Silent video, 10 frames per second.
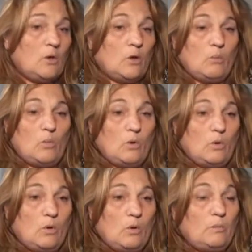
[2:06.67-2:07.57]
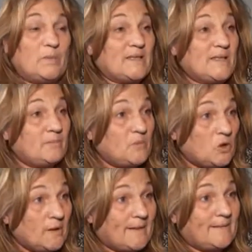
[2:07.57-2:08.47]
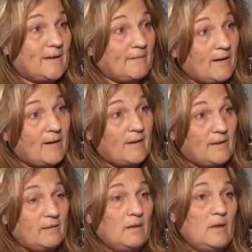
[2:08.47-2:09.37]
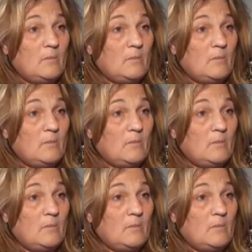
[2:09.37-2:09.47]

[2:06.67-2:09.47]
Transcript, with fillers: como preceptores que trabajan